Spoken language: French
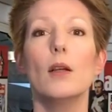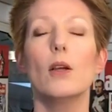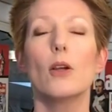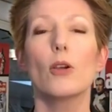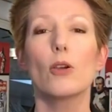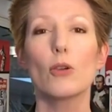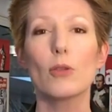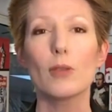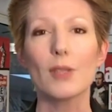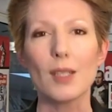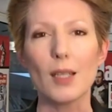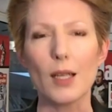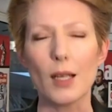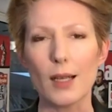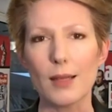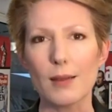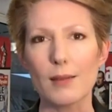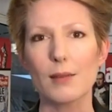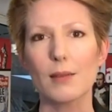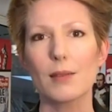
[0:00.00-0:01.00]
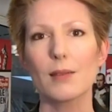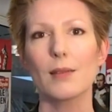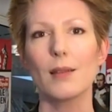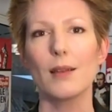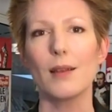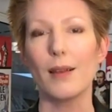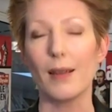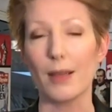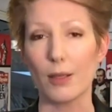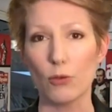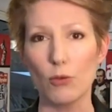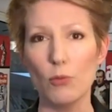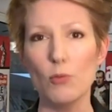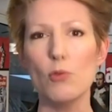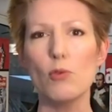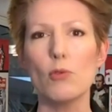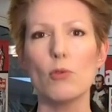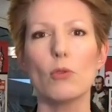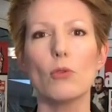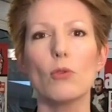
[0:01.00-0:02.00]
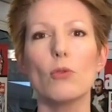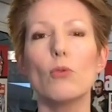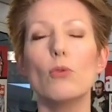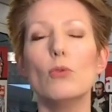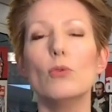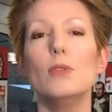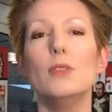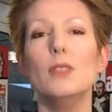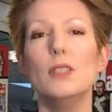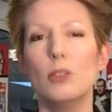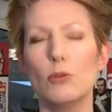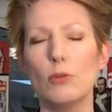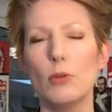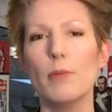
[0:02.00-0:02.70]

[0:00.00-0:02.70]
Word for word: Quand éclate la Commune, le 18